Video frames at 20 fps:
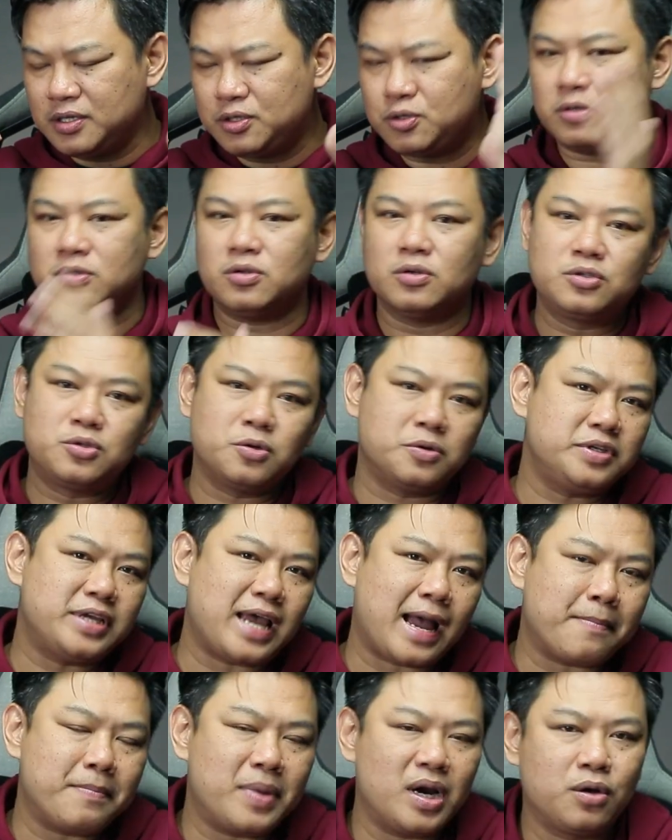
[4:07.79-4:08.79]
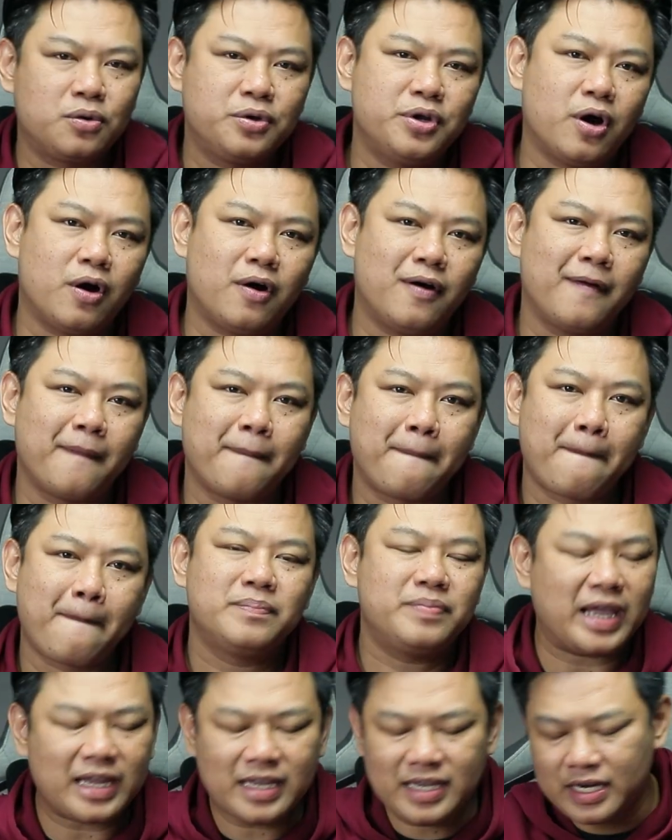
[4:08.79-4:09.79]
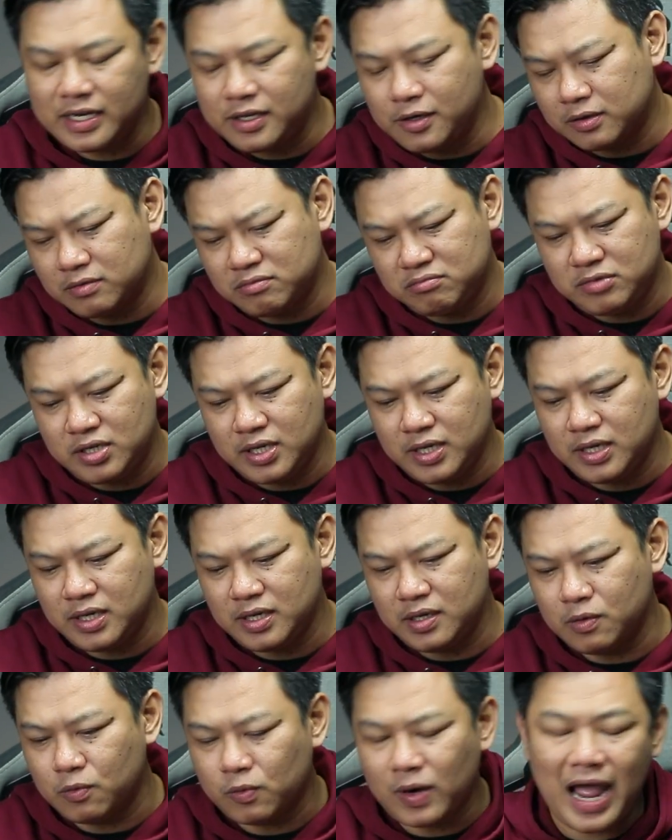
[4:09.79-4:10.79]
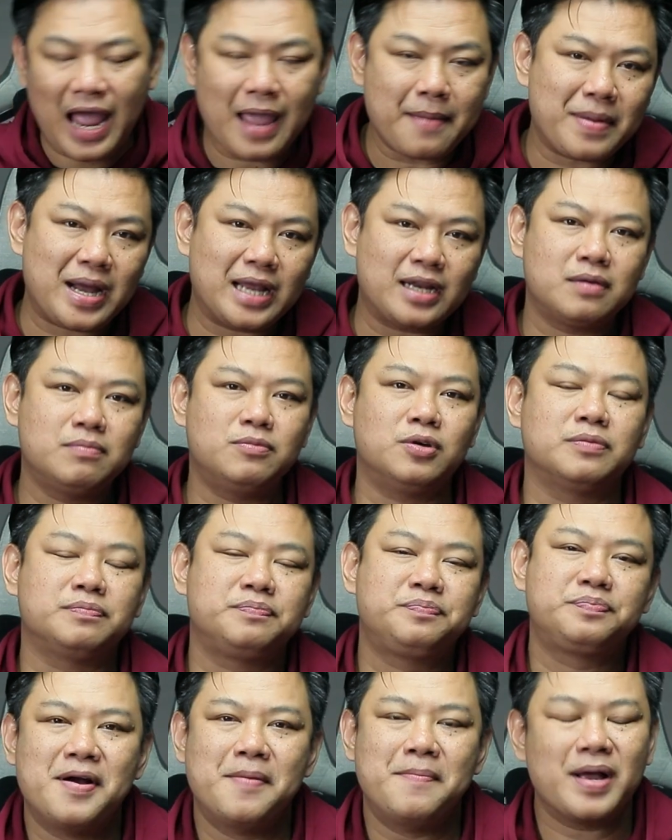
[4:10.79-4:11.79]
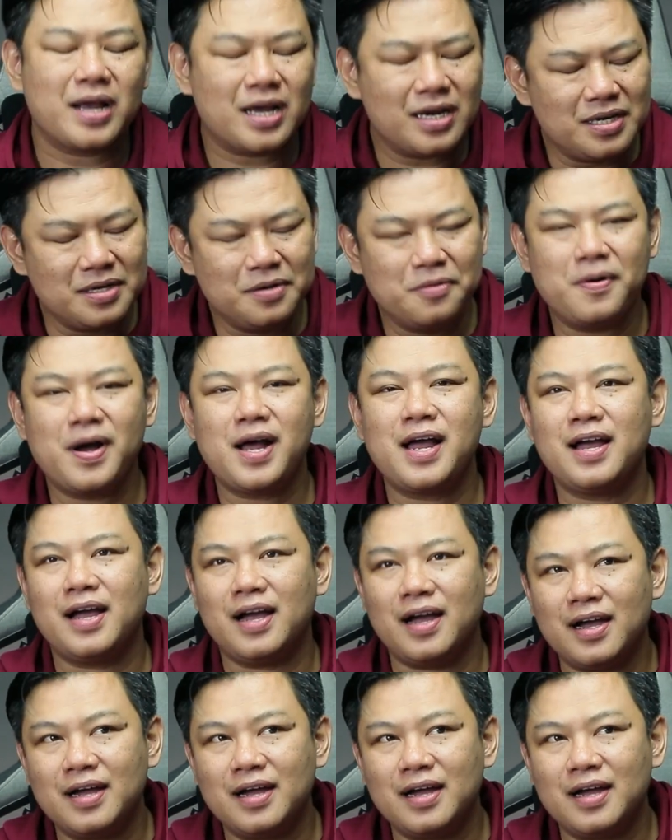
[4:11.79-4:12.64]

จุดสูงสุดอย่างบอลลงดอร์แต่เกียรติยศที่ร่ายมาทั้งหมดมันก็ถือว่า